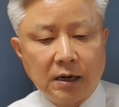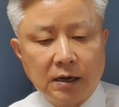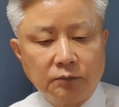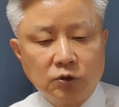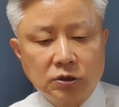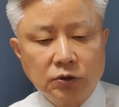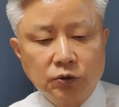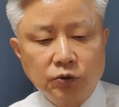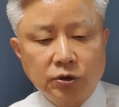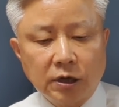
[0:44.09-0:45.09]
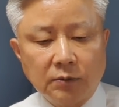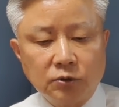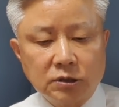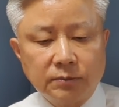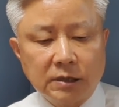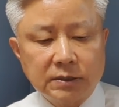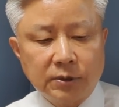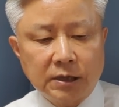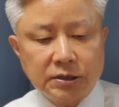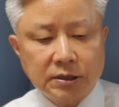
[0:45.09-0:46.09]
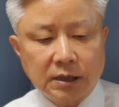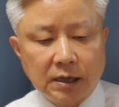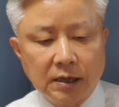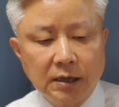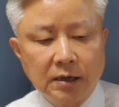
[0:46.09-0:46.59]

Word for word: 아, 무슨 유족에게 무슨 말씀을 하셨나?